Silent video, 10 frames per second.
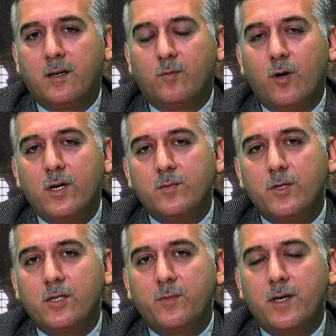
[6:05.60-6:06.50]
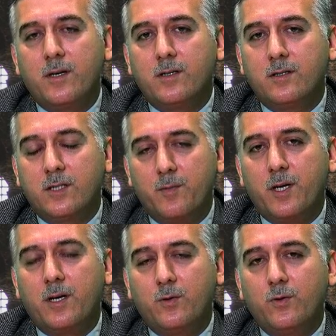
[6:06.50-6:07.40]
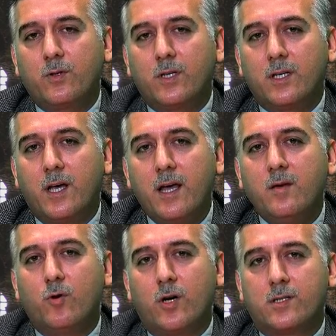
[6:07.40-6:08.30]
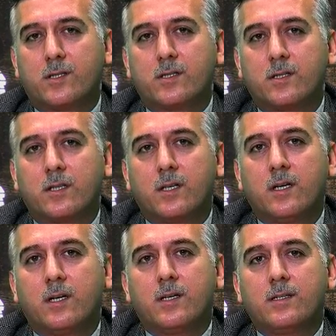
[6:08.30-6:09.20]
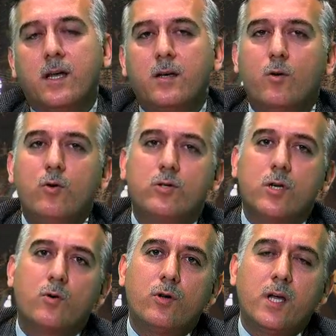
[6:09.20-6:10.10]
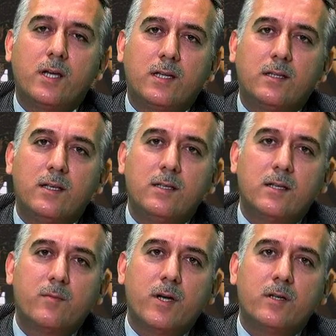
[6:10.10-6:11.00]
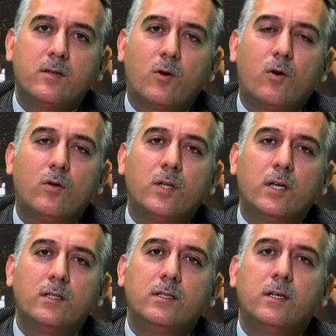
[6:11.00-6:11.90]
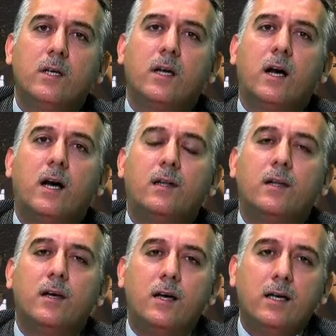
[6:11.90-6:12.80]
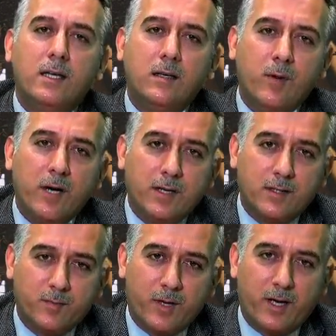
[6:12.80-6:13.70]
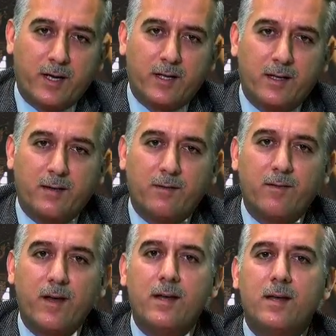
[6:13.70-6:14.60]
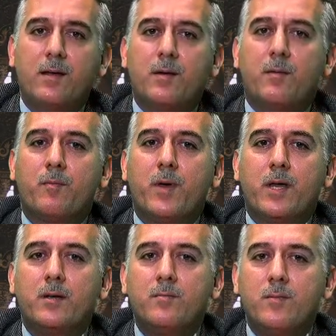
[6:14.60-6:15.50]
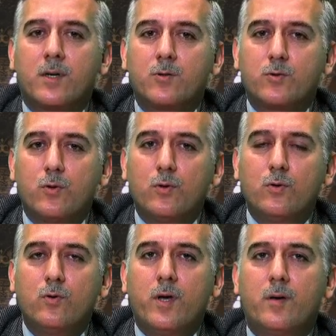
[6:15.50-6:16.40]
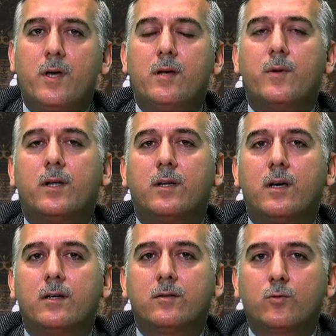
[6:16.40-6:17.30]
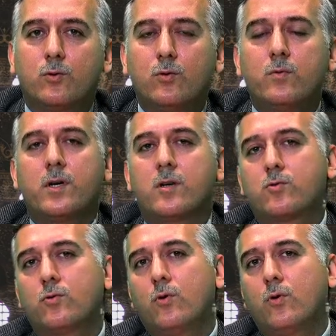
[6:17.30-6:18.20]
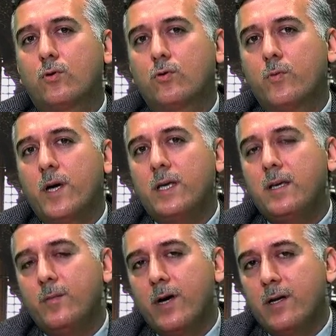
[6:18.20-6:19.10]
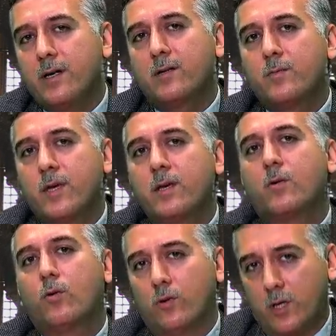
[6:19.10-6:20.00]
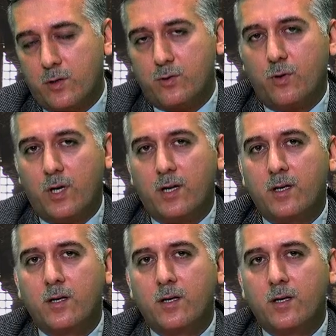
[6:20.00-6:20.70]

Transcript: Muaz bin Cebele, Cebele diyor ki ey Muaz sen önce oraya gittiğin zaman onları Allah'a iman etmeye ve benim Resullüğüme, benim Allah'ın kulu ve Resulü olduğuma iman etmeyi onlara söyle.